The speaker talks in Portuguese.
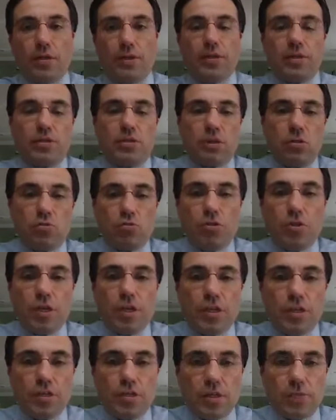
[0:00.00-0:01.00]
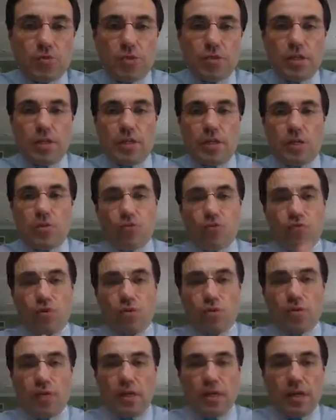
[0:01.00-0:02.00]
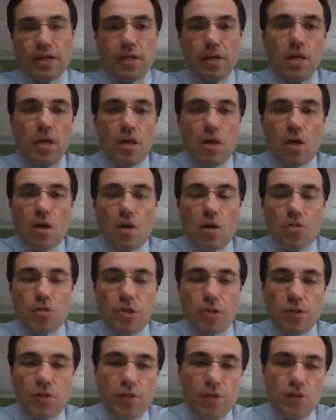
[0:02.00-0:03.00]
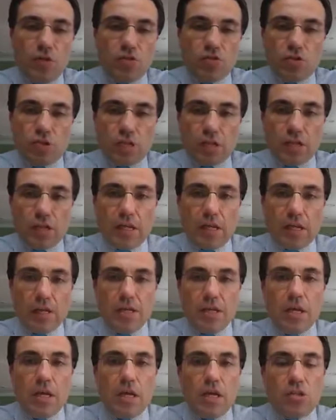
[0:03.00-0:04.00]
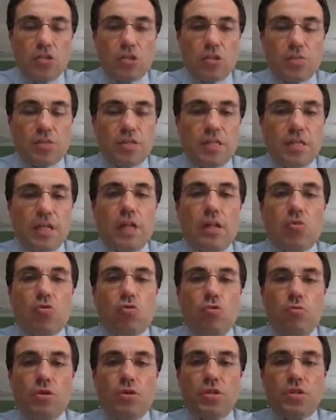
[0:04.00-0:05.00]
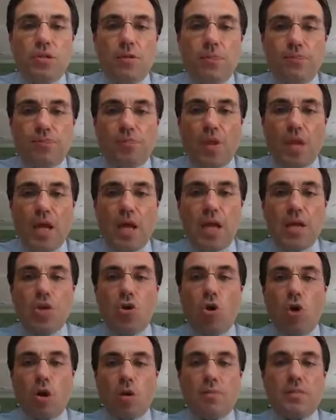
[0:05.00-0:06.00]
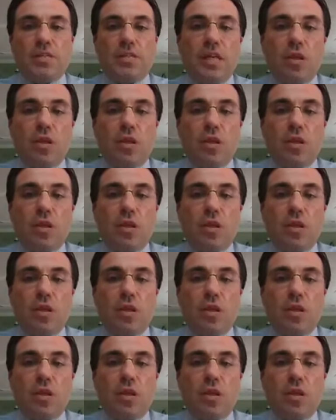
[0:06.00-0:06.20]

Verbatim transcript: É? nesta altura que ainda estamos tentando voltar aos edifícios, tentar estabelecer algumas uh, normas e